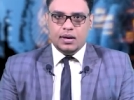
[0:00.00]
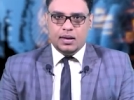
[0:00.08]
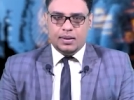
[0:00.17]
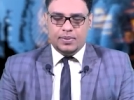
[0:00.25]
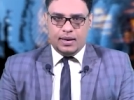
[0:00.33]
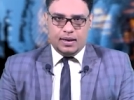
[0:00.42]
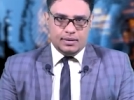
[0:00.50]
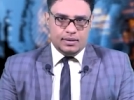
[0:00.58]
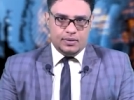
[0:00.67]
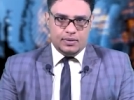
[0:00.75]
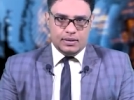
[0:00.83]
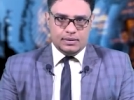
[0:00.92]
بحث
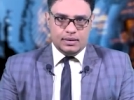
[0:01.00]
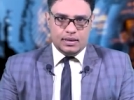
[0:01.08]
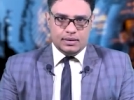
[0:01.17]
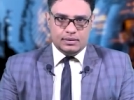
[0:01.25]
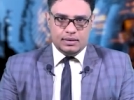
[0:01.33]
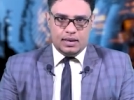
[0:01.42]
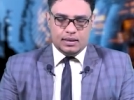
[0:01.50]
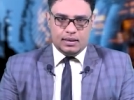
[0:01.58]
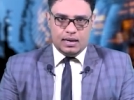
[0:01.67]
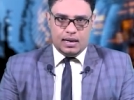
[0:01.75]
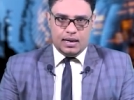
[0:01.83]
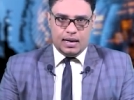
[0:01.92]
وزير الصحة
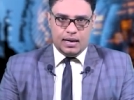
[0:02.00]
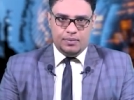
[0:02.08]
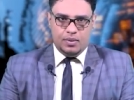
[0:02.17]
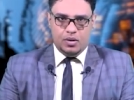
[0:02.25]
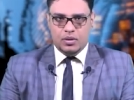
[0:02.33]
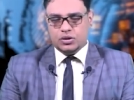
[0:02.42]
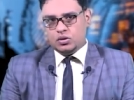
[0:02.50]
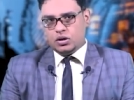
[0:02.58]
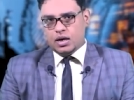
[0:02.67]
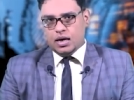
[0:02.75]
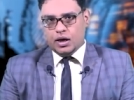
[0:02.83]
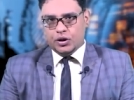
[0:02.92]
العامة
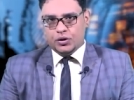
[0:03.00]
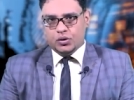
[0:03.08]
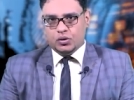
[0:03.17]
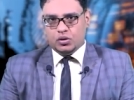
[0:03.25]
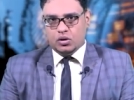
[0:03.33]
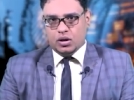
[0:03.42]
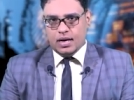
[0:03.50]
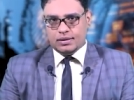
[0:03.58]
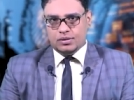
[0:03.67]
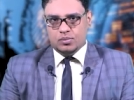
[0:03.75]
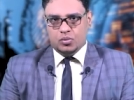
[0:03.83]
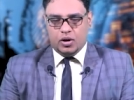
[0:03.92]
والسكان الدكتور
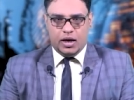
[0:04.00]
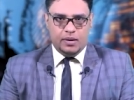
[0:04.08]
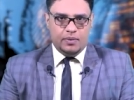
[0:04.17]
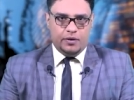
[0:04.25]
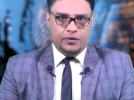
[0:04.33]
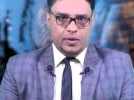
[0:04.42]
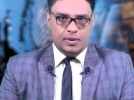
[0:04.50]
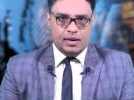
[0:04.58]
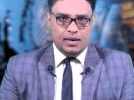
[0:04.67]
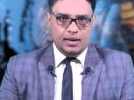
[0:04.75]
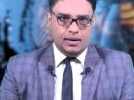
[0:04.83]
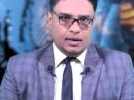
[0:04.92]
قاسم بحيبة في
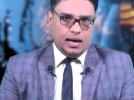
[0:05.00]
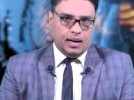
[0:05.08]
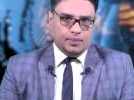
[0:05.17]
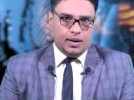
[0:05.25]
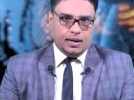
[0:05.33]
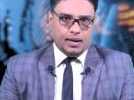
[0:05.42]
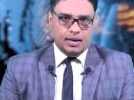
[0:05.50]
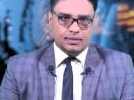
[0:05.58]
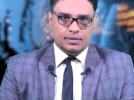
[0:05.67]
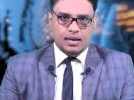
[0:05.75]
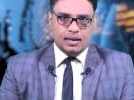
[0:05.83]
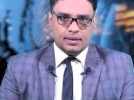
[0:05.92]
برلين مع
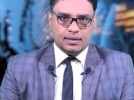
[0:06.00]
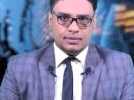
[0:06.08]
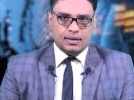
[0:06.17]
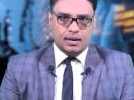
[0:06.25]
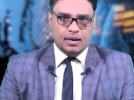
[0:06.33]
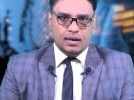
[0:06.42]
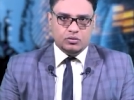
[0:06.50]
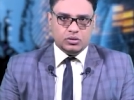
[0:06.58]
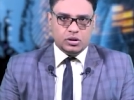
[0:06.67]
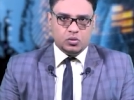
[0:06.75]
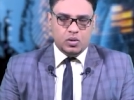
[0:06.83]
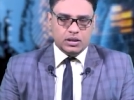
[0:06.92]
رئيس دائرة الشرق
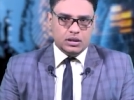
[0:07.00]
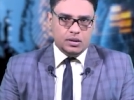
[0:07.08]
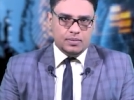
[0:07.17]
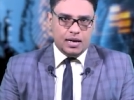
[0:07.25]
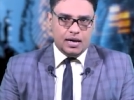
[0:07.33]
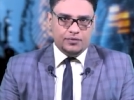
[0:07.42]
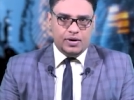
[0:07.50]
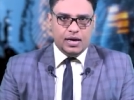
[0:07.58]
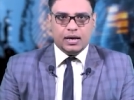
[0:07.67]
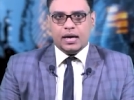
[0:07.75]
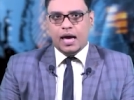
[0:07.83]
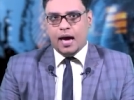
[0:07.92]
الأوسط وشمال
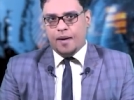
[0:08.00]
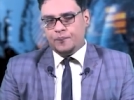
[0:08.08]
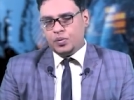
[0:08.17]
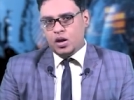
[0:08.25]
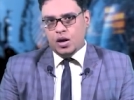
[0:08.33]
أفريقيا